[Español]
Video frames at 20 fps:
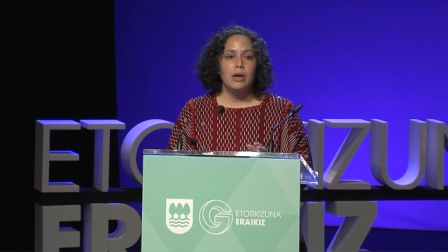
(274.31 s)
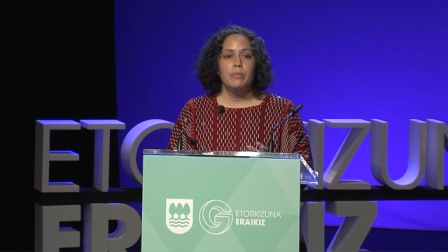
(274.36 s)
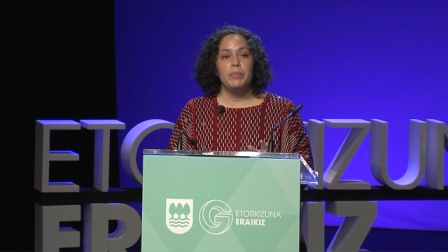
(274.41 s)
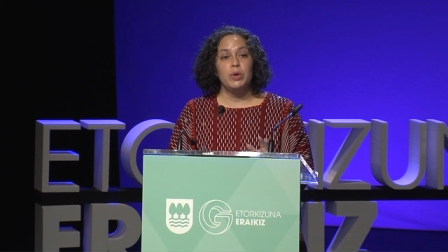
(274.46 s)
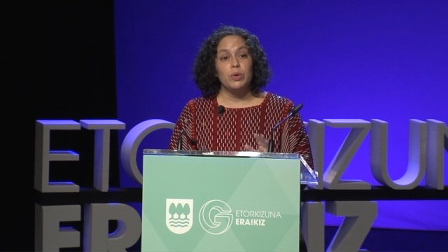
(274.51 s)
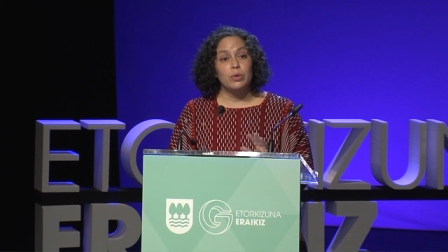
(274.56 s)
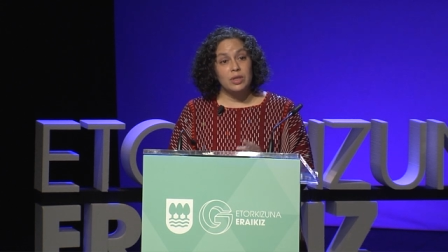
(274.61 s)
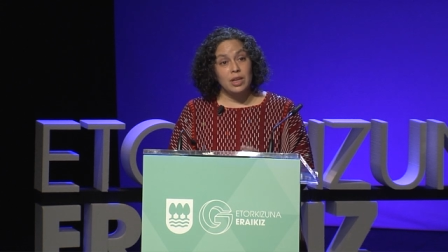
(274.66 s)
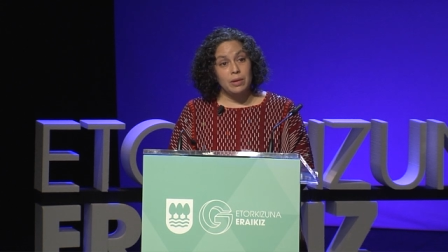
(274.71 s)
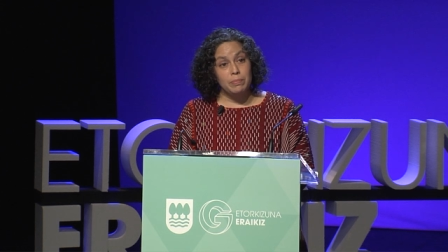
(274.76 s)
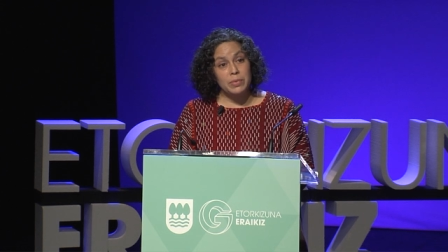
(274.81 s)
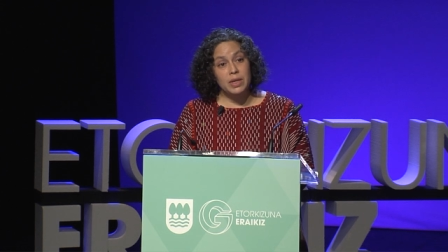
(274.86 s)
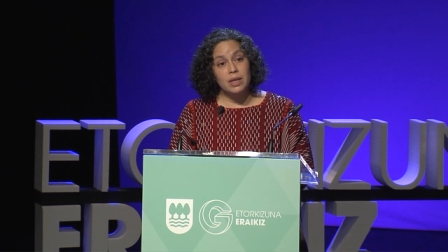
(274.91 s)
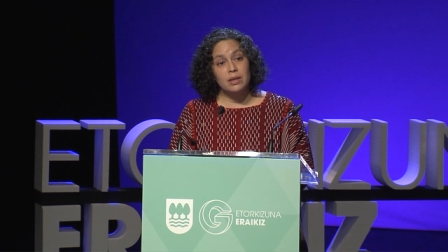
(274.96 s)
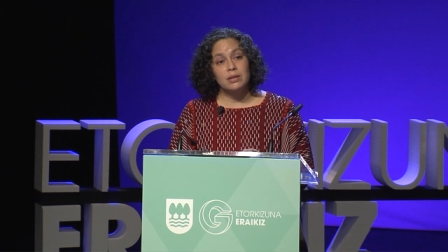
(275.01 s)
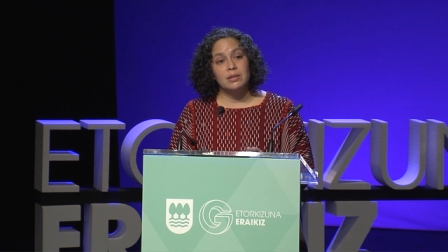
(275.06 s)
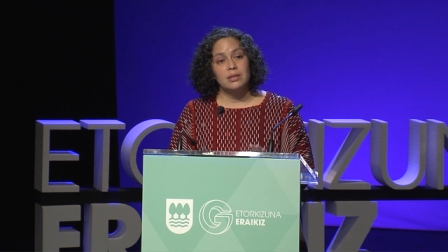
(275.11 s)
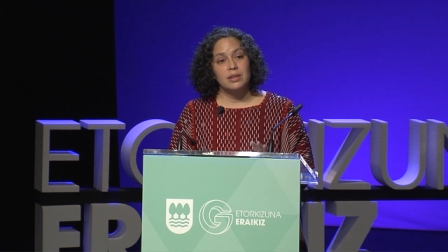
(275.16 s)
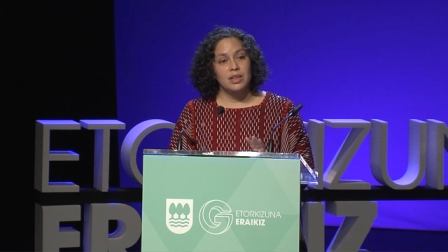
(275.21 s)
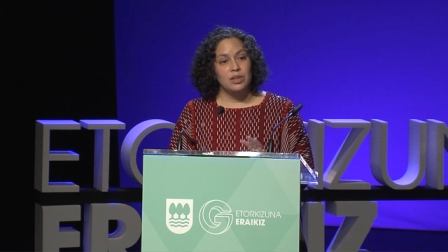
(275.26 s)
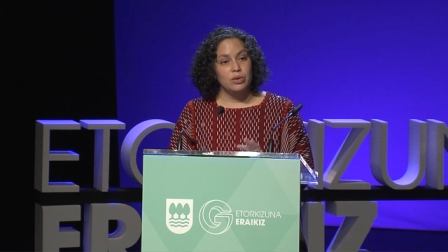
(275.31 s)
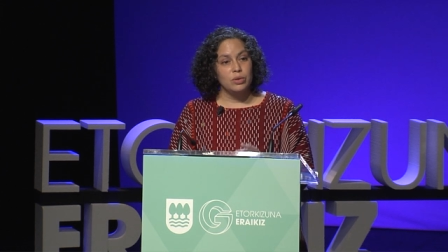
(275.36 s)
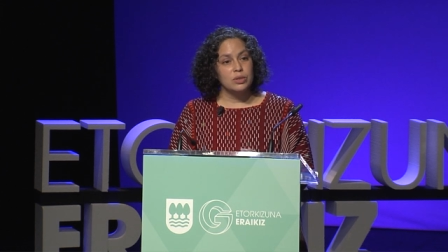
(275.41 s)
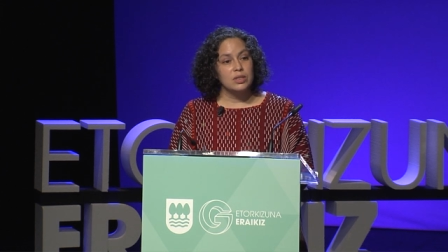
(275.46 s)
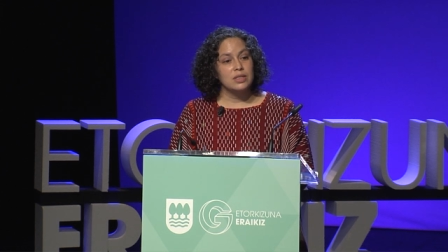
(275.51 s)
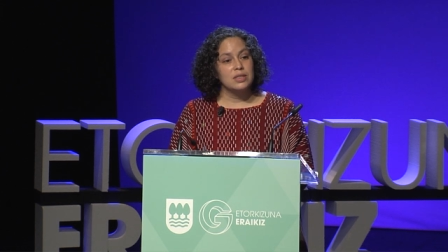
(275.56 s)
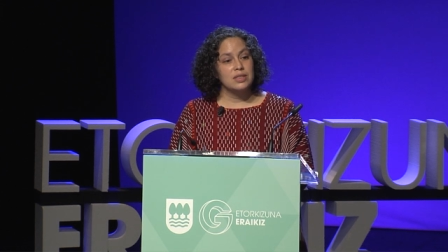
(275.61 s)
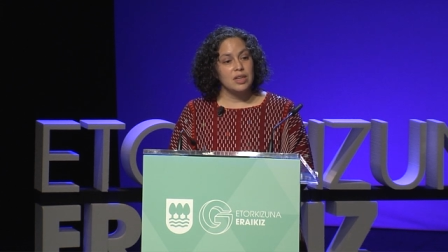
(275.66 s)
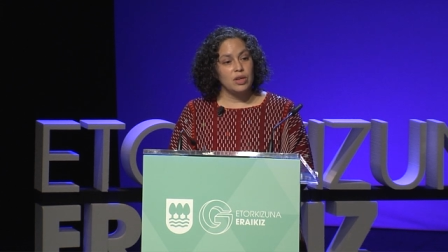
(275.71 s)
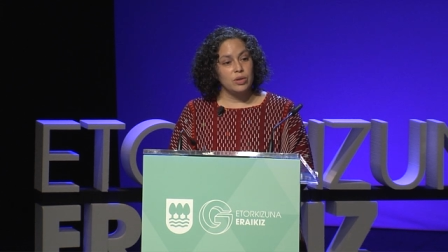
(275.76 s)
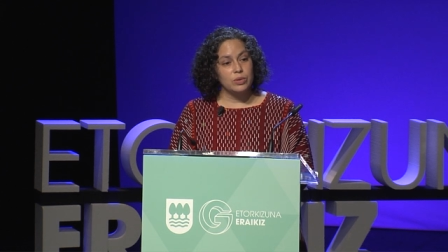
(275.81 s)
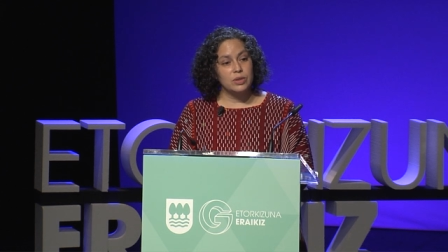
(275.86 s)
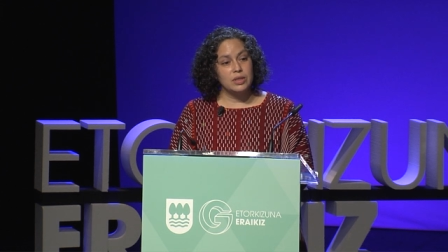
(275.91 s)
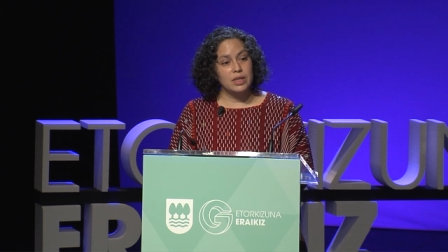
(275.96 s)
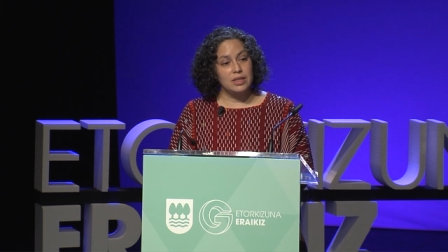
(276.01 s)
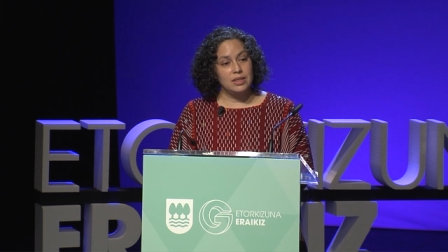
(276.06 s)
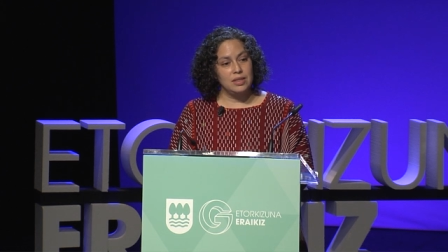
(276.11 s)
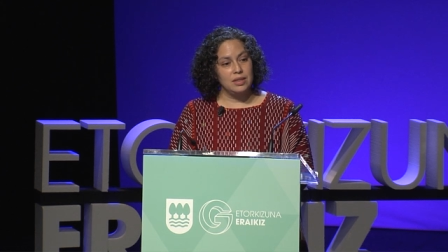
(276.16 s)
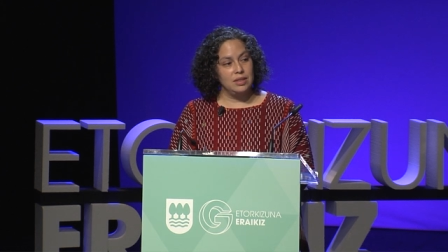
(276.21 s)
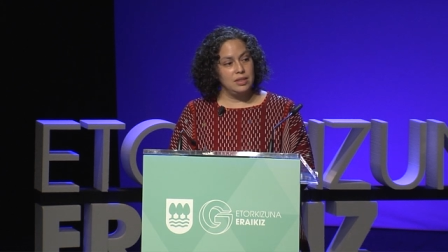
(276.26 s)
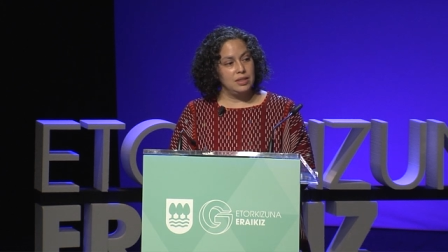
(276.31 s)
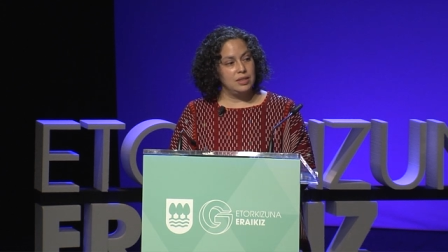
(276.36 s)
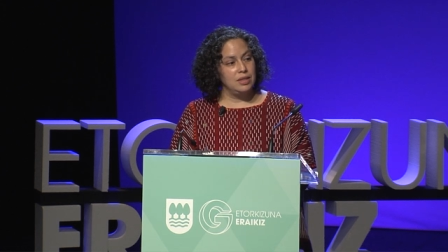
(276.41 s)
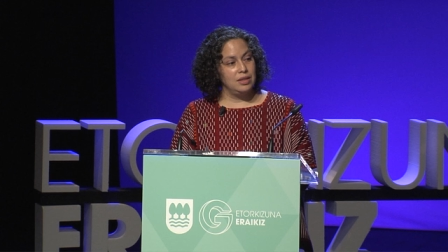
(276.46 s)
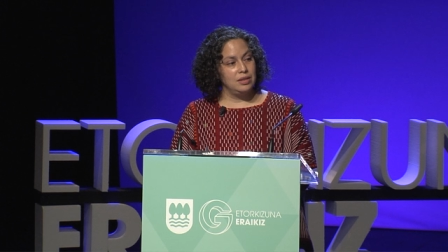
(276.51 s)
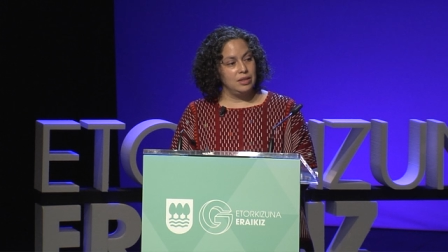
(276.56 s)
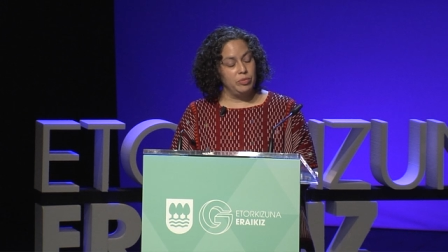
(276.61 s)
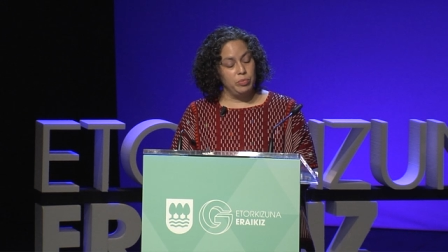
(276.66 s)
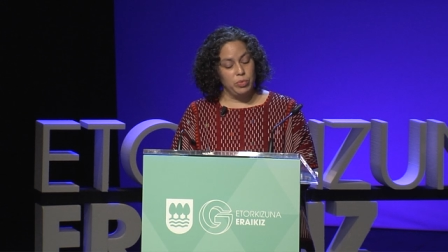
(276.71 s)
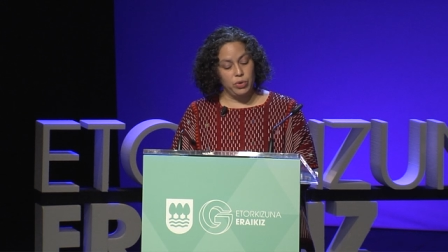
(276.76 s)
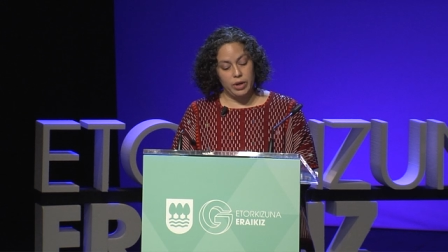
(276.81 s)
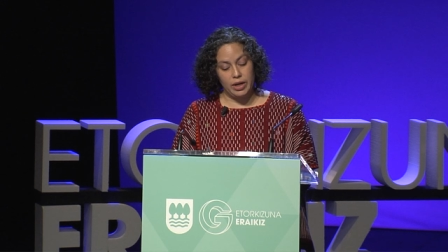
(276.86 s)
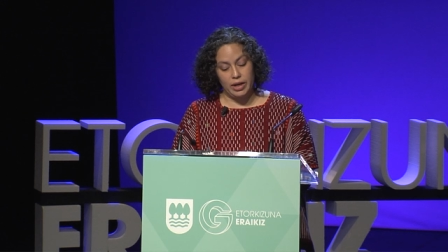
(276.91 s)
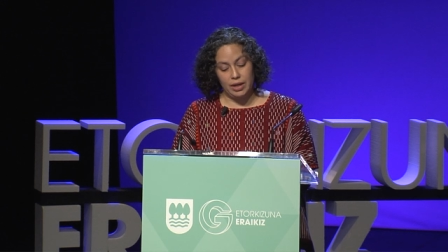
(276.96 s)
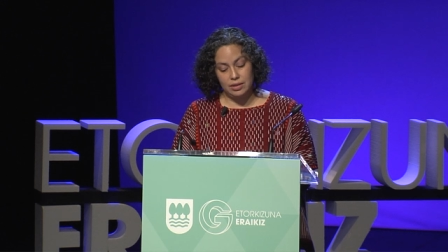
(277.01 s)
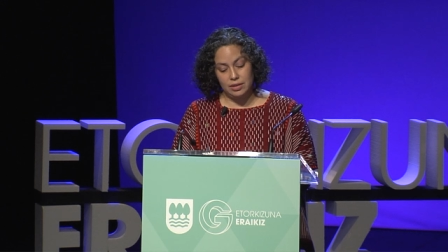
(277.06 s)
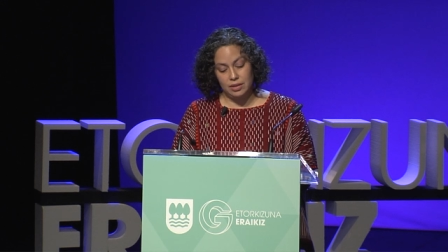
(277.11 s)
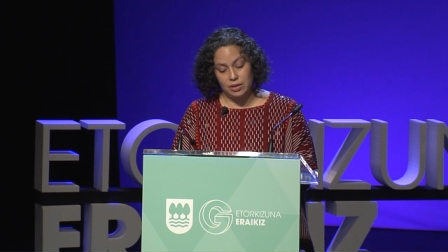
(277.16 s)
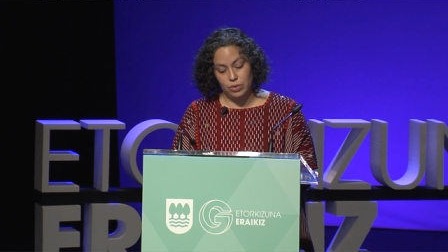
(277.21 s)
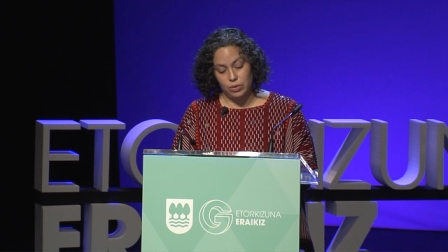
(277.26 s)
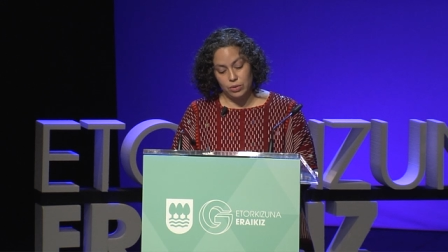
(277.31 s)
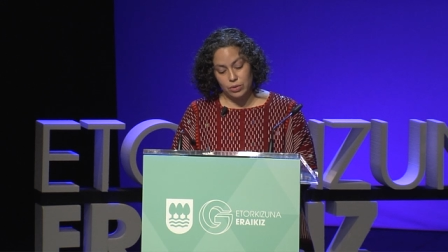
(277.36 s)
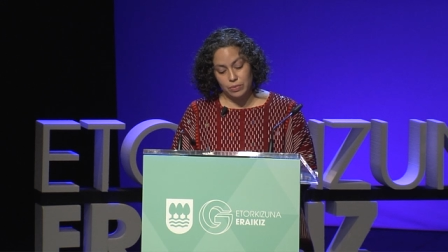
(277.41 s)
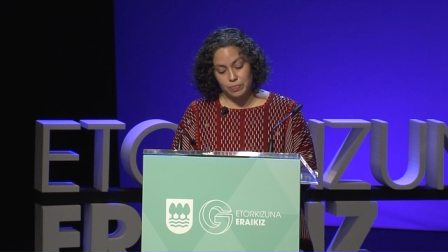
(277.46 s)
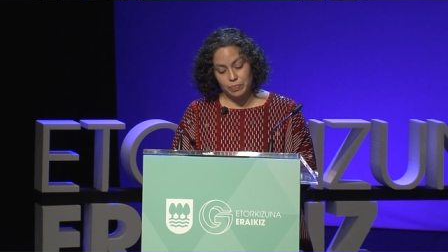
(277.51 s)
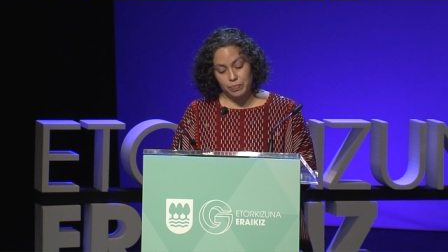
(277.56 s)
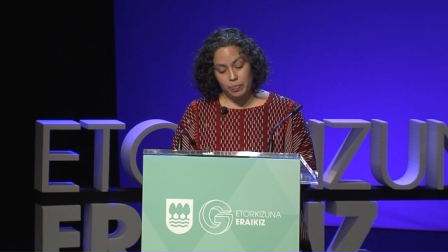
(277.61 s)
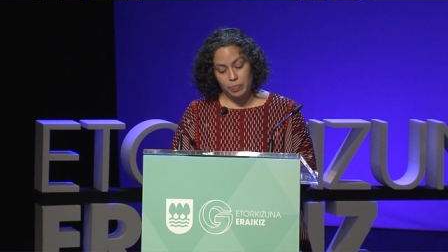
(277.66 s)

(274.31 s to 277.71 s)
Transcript: pero también en los estados que se dicen democráticos.